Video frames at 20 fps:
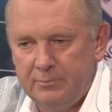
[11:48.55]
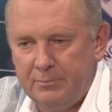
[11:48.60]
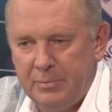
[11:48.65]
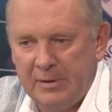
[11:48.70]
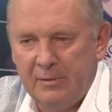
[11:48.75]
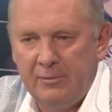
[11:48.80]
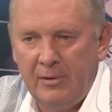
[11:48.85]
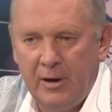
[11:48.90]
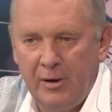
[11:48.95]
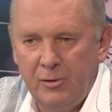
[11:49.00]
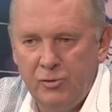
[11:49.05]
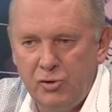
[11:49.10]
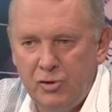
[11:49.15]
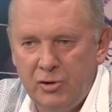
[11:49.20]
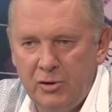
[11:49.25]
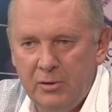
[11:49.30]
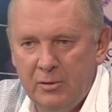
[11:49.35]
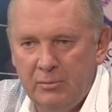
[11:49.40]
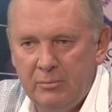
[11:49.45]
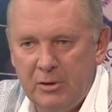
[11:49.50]

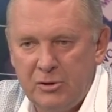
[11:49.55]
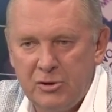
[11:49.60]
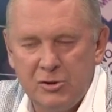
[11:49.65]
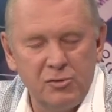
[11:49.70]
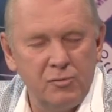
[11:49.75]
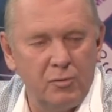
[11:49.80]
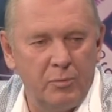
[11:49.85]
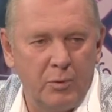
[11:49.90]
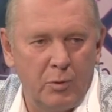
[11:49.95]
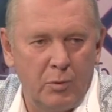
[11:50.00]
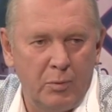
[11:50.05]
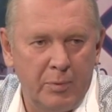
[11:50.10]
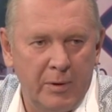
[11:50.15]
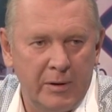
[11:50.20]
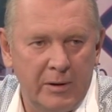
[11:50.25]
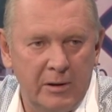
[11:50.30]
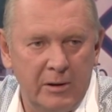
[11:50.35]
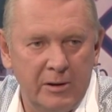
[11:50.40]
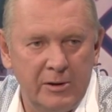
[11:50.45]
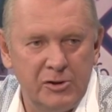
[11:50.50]
Подавляющее большинство
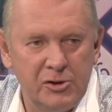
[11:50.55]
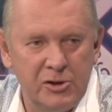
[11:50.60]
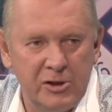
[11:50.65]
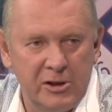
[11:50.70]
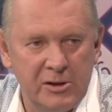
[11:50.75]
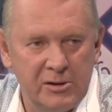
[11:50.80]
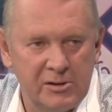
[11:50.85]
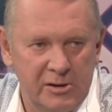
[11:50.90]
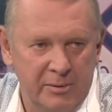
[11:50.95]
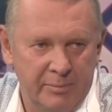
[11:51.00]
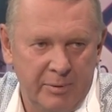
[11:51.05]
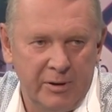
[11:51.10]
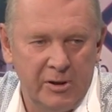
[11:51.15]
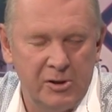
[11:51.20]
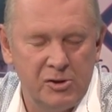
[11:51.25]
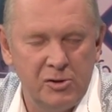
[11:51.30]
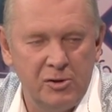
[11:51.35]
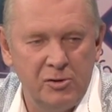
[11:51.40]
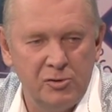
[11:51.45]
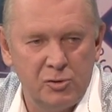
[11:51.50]
покупателей через
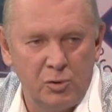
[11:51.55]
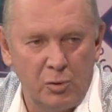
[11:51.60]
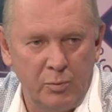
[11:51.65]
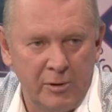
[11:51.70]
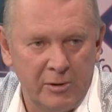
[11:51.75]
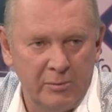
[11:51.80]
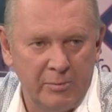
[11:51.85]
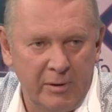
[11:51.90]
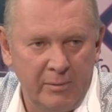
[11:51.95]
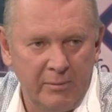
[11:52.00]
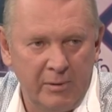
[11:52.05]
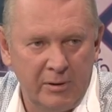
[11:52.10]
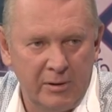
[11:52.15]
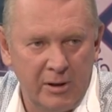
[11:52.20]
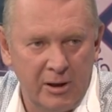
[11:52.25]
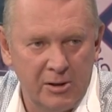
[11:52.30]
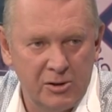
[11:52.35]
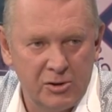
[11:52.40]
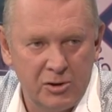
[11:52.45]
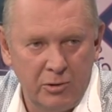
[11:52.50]
ипотечный инструмент
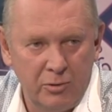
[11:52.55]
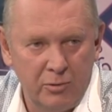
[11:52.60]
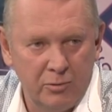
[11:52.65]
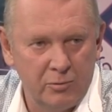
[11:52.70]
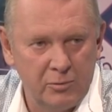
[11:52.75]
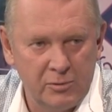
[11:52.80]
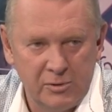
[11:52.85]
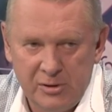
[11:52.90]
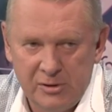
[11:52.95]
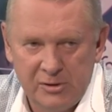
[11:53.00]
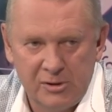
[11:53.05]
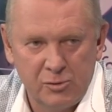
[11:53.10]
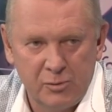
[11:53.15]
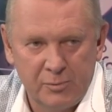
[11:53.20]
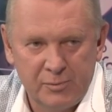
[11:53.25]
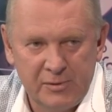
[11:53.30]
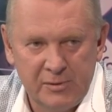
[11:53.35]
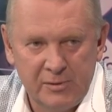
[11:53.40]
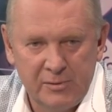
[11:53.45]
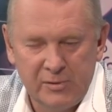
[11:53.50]
приобретает жилье, то есть не за
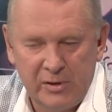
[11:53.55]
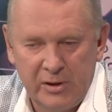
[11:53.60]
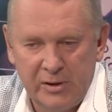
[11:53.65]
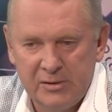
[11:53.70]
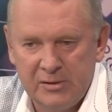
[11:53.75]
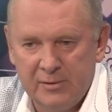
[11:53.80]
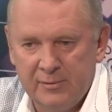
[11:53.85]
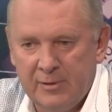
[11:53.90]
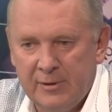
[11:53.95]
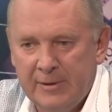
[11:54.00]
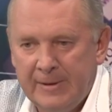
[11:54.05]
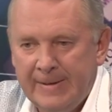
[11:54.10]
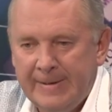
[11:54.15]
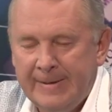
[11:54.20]
собственные средства.